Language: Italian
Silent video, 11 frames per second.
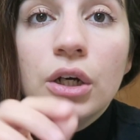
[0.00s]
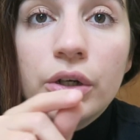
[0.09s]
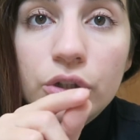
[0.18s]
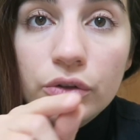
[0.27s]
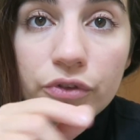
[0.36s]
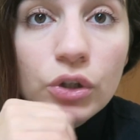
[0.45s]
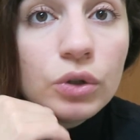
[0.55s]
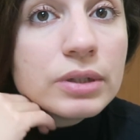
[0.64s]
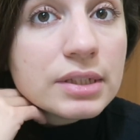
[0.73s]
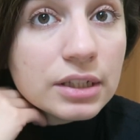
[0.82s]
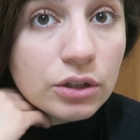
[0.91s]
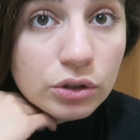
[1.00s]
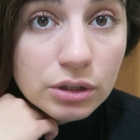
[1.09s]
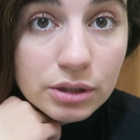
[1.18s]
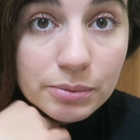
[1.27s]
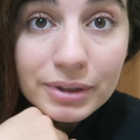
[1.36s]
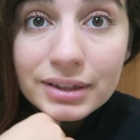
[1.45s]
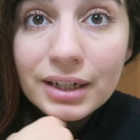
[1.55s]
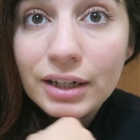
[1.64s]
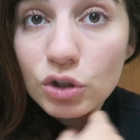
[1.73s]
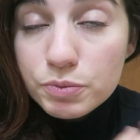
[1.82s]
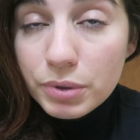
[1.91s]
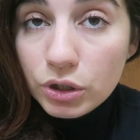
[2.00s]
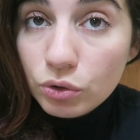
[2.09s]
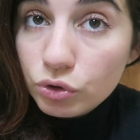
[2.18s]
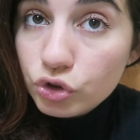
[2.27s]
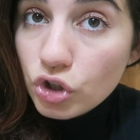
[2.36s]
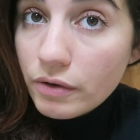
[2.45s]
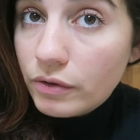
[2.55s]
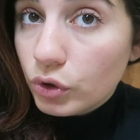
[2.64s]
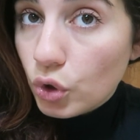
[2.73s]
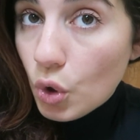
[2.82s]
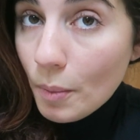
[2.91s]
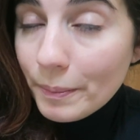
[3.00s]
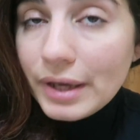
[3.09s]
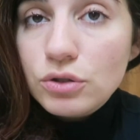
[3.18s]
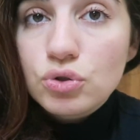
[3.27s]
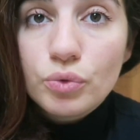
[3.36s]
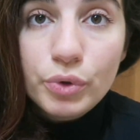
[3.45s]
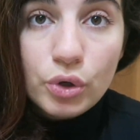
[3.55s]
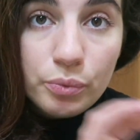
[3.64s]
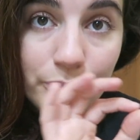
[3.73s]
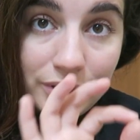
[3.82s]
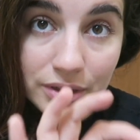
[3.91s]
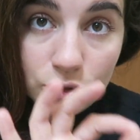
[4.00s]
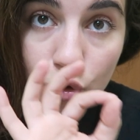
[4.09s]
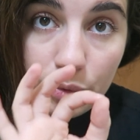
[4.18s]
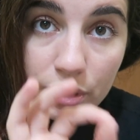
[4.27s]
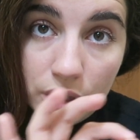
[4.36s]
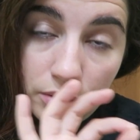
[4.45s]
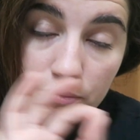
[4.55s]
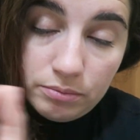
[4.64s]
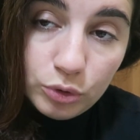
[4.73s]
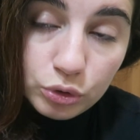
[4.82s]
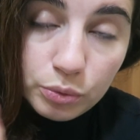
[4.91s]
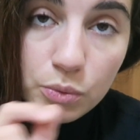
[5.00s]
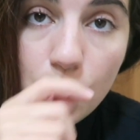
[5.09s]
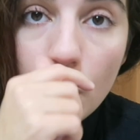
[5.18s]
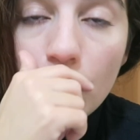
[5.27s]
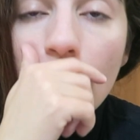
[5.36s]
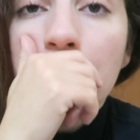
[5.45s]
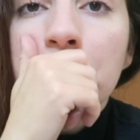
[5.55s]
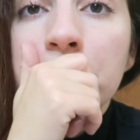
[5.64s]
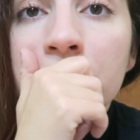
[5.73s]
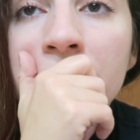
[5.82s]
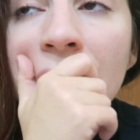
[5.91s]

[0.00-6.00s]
quindi io vi consiglio di, di mettere anche lo specchio non ce l'avevo non l'ho messo però mettetelo perché è molto più buono